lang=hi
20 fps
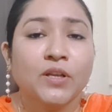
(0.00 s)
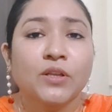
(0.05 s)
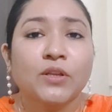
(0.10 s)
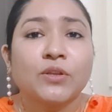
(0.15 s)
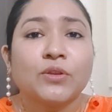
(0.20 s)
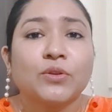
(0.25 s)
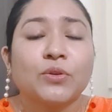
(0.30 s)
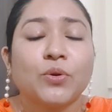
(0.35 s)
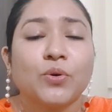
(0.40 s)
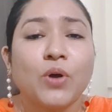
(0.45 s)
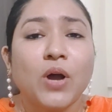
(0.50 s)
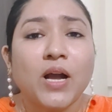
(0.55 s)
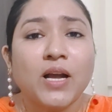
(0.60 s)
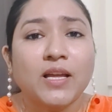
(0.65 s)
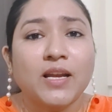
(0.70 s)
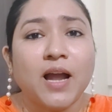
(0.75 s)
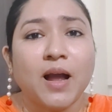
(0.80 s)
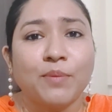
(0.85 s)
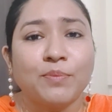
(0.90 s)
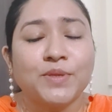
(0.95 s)
तो अगर
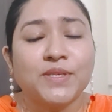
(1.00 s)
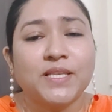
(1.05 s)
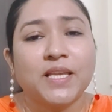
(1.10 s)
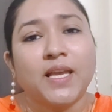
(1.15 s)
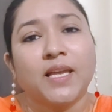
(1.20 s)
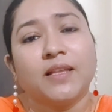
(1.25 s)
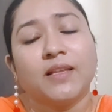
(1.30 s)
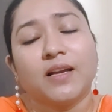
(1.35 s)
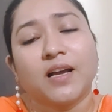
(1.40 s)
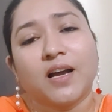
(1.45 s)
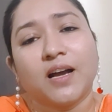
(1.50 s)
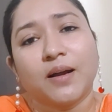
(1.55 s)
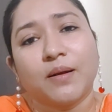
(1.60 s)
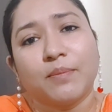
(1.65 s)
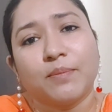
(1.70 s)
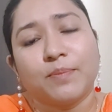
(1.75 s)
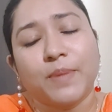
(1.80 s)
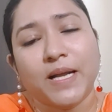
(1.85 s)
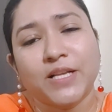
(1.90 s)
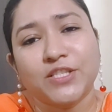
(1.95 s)
आप इसे
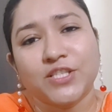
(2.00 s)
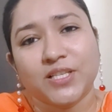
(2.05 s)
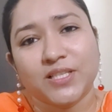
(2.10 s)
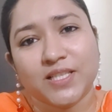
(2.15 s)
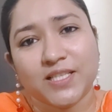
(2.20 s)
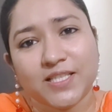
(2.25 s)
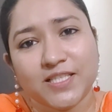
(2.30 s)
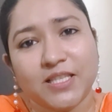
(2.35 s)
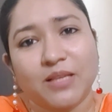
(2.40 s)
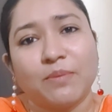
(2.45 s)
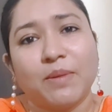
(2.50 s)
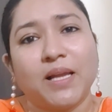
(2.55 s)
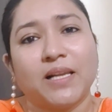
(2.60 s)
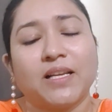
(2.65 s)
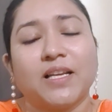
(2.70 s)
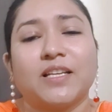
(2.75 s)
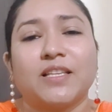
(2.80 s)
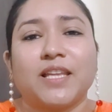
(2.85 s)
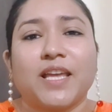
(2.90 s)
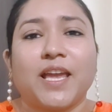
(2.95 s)
पाँच छः दिन इस्तेमाल
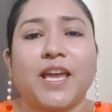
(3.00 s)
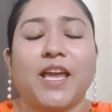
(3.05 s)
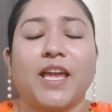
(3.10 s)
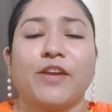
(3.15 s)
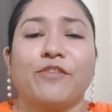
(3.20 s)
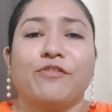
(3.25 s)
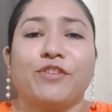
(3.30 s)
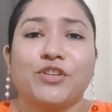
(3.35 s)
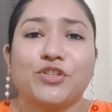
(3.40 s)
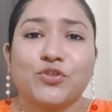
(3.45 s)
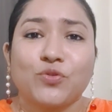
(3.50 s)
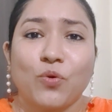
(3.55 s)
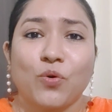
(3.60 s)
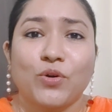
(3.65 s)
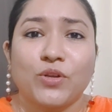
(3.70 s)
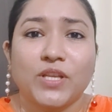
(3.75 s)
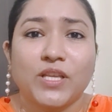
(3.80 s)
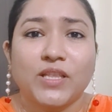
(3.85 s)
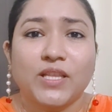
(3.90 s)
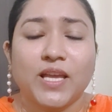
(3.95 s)
करते हैं फिर छोड़
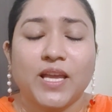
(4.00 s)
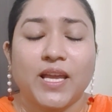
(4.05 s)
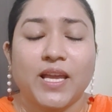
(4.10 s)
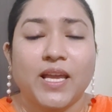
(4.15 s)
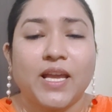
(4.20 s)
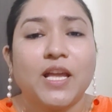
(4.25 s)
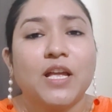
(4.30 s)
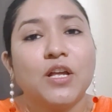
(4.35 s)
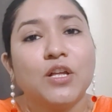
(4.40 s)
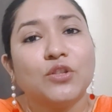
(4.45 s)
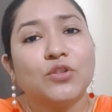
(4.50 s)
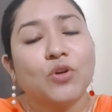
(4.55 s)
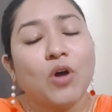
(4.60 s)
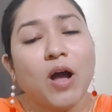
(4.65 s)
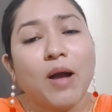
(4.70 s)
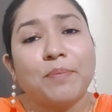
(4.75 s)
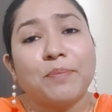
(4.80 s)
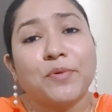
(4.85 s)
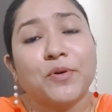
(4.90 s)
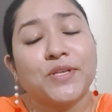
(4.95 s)
देते हैं तो
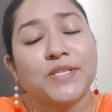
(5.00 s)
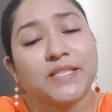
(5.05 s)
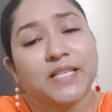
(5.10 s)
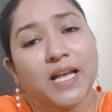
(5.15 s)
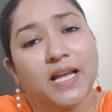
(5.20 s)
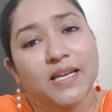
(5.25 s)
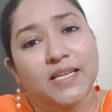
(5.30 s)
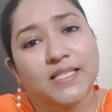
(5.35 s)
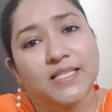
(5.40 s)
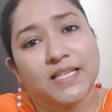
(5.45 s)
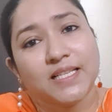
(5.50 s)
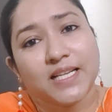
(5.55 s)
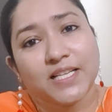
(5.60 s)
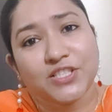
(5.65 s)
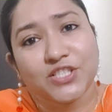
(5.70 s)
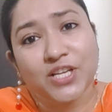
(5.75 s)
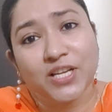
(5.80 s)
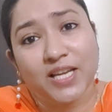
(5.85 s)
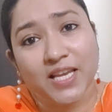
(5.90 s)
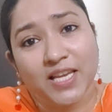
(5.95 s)
आपको इसका रिजल्ट अच्छा
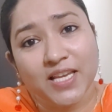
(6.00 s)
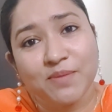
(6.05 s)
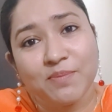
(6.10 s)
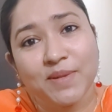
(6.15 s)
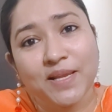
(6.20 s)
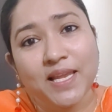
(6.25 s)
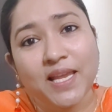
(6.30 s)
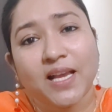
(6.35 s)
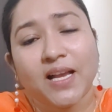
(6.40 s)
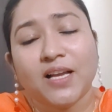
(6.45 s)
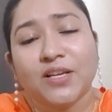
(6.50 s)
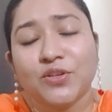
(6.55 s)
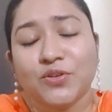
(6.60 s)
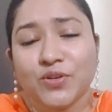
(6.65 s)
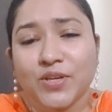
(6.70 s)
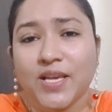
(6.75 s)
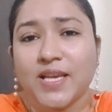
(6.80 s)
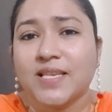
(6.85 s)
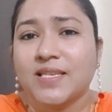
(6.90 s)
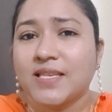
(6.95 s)
नहीं मिलेगा क्योंकि
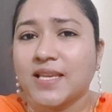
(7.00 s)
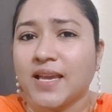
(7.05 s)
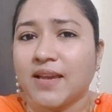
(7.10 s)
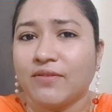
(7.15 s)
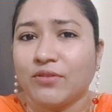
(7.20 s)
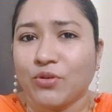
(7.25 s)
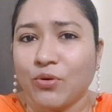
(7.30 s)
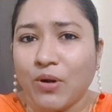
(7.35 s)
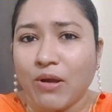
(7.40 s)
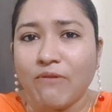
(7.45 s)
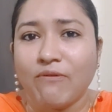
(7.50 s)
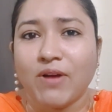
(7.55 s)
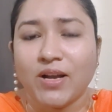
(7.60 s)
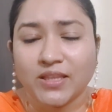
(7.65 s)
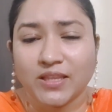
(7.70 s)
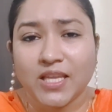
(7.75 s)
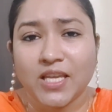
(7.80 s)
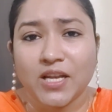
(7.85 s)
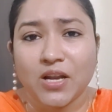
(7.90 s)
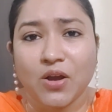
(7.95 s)
इसे थोड़ा वक्त
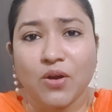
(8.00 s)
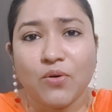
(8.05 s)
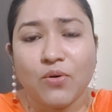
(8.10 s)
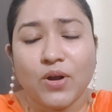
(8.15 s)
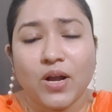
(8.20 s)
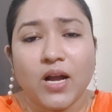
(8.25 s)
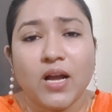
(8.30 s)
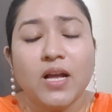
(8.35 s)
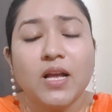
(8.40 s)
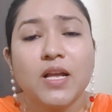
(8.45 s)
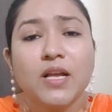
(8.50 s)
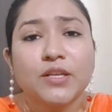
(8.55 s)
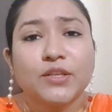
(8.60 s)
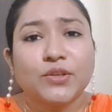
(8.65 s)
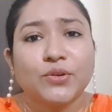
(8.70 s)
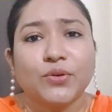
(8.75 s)
देना होगा क्योंकि